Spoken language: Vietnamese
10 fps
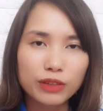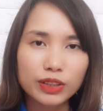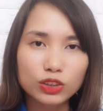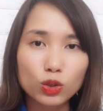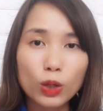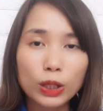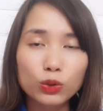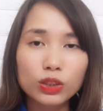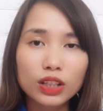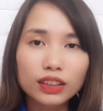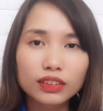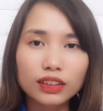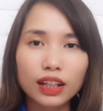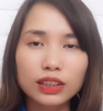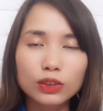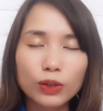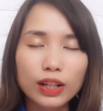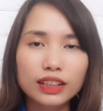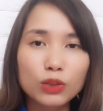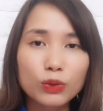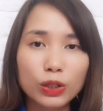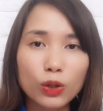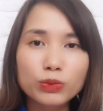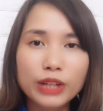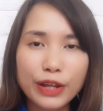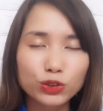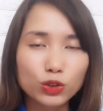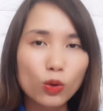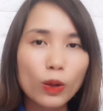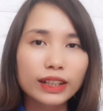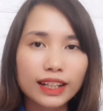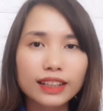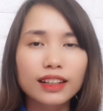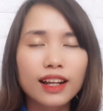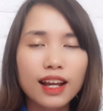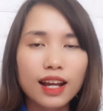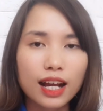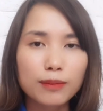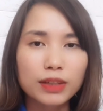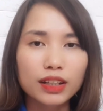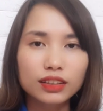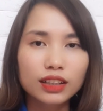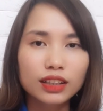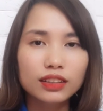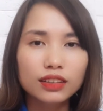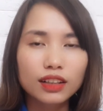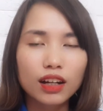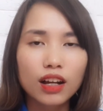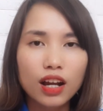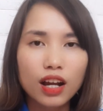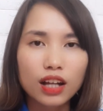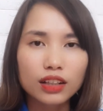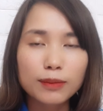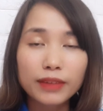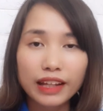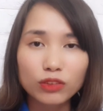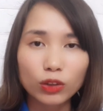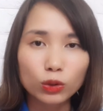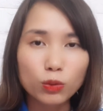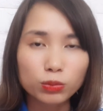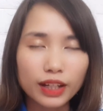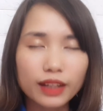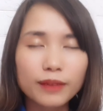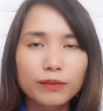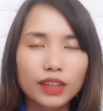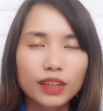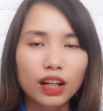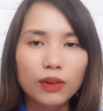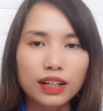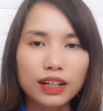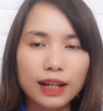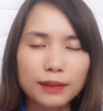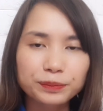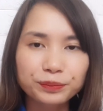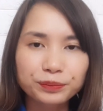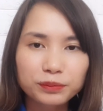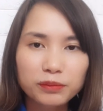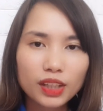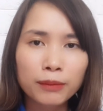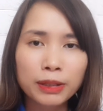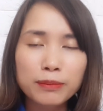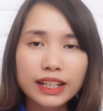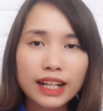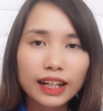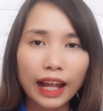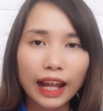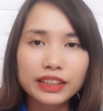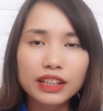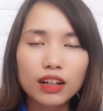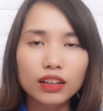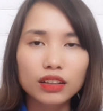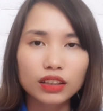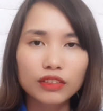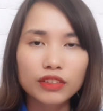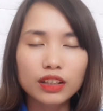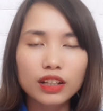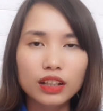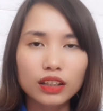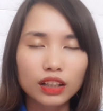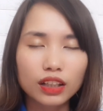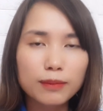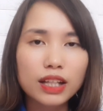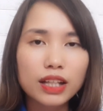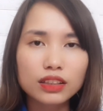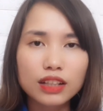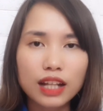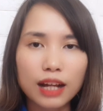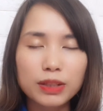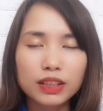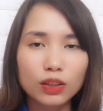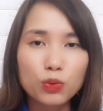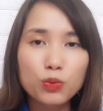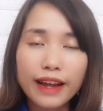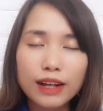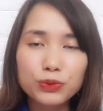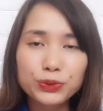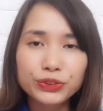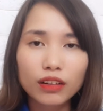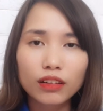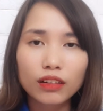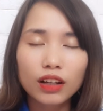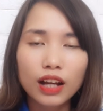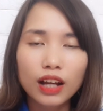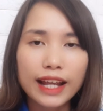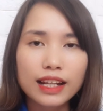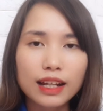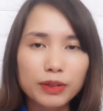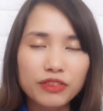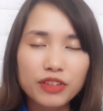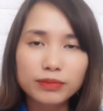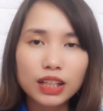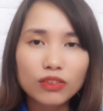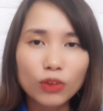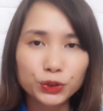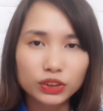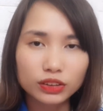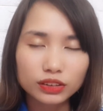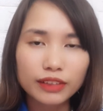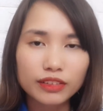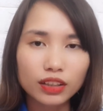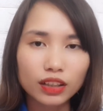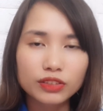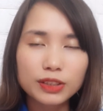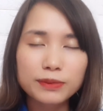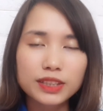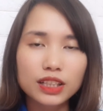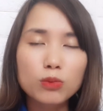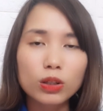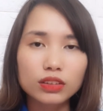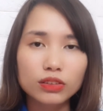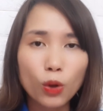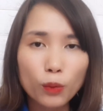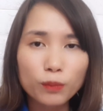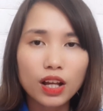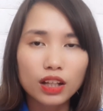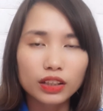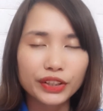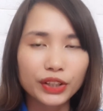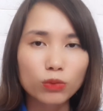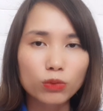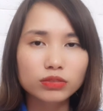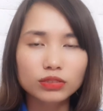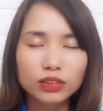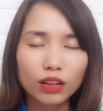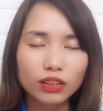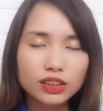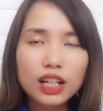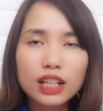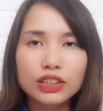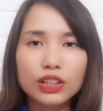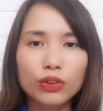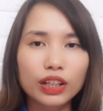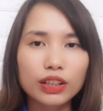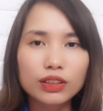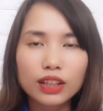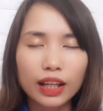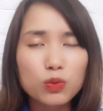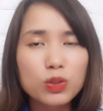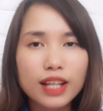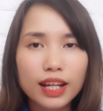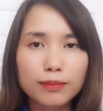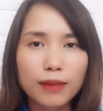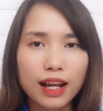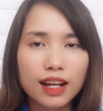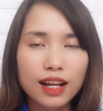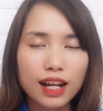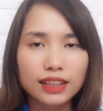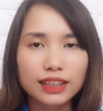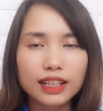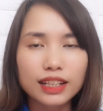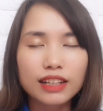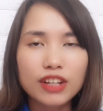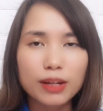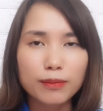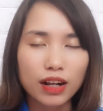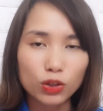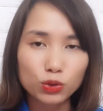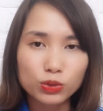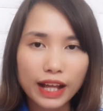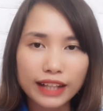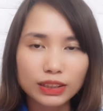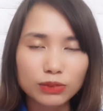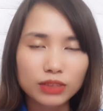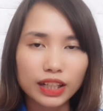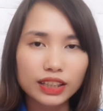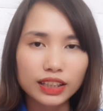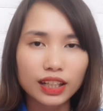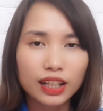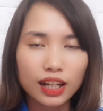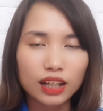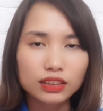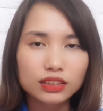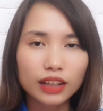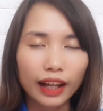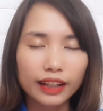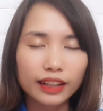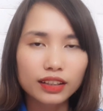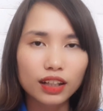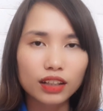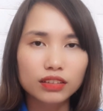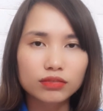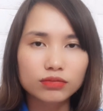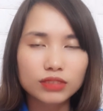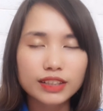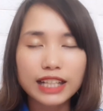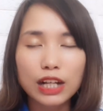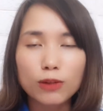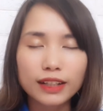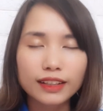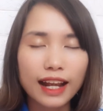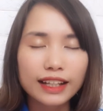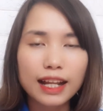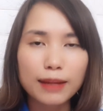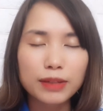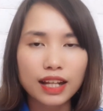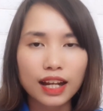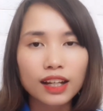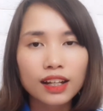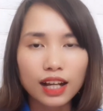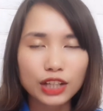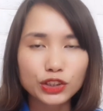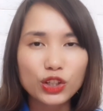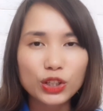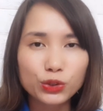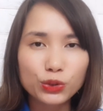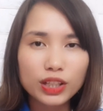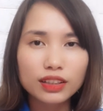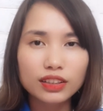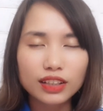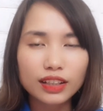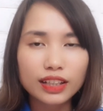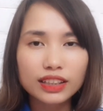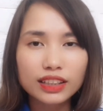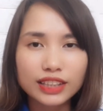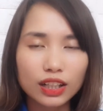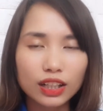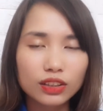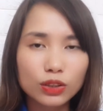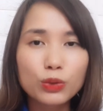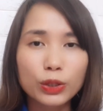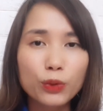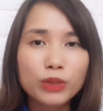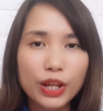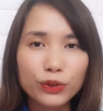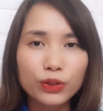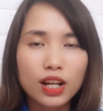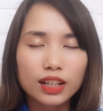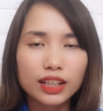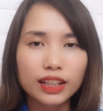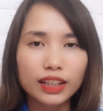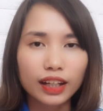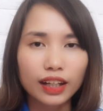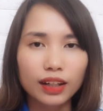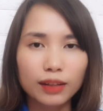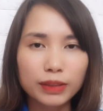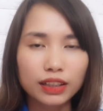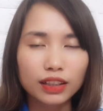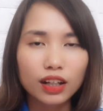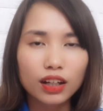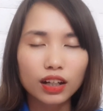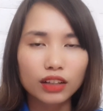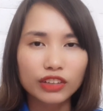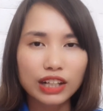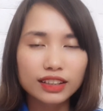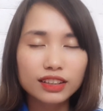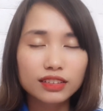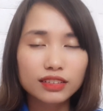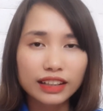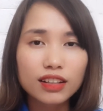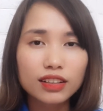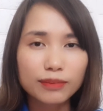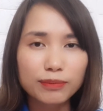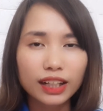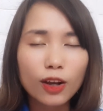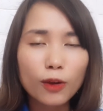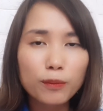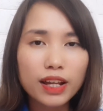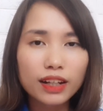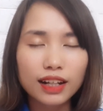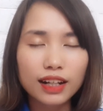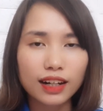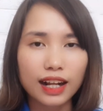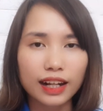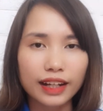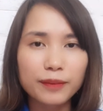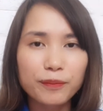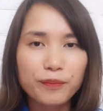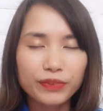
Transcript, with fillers: hiện về rối loạn nội tiết là liên quan đến kinh nguyệt không đều rối loạn kinh à, miệng kinh à, thâm đen quáng cục này à, hoặc là mình bị các cái uh, cái vấn đề các cái bệnh như là bệnh u nang u sơ hay là bị viêm tắc vòi trứng này à, viêm dính buồng tử cung thì nó cũng có rất là nhiều cái cái nguyên nhân mà à, dẫn đến cái việc mà có thụ thai trong đấy thì à, như cái à, tình trạng của bạn gái là bị là à, rối loạn nội tiết dẫn đến cái tình trạng kinh nguyệt không đều thì à, mình à, và cái cái thời mình không biết được là, cái